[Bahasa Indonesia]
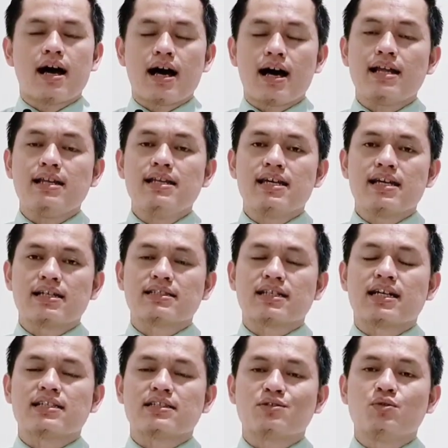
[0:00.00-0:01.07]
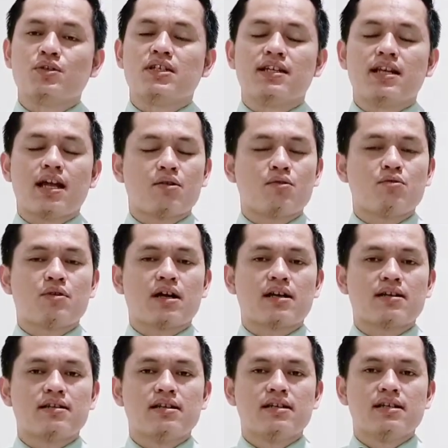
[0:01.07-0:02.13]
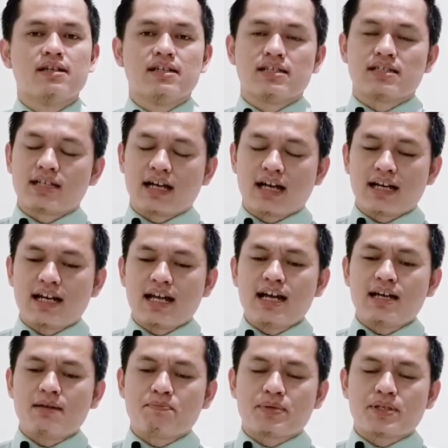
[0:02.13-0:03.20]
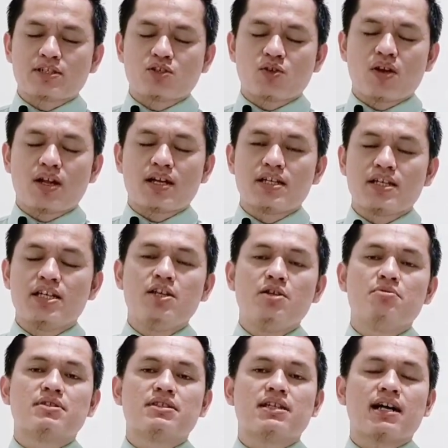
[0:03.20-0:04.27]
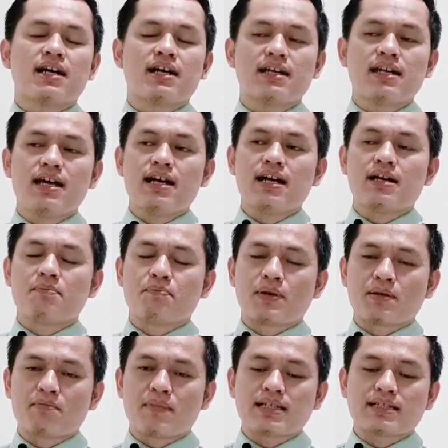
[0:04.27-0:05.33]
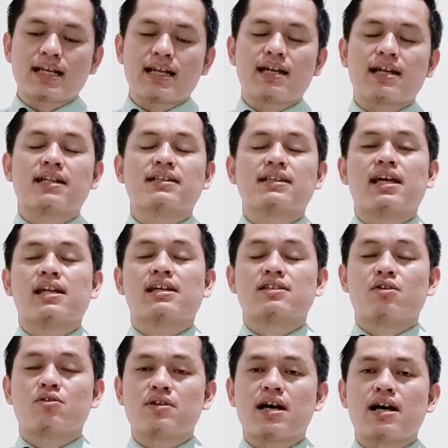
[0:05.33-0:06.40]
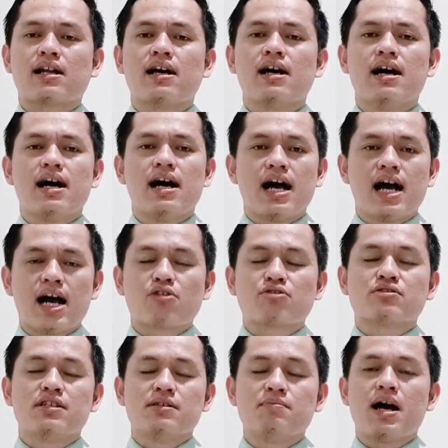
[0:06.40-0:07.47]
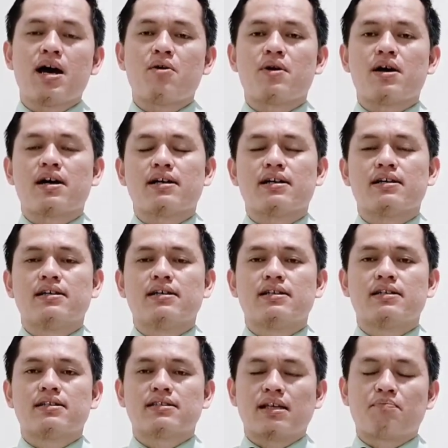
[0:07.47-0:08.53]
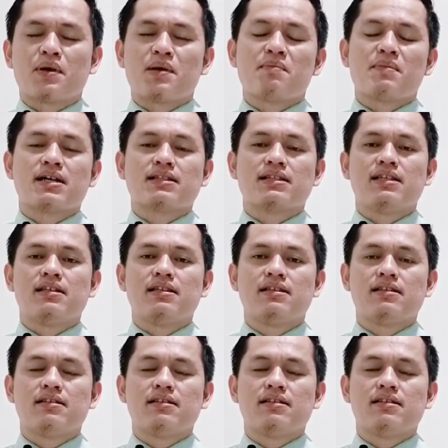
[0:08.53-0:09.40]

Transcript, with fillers: ada yang sangat sulit dilakukan. Seakan-akan persoalan hidup, seakan-akan permasalahan antara saudara harus dibawa sampai mati.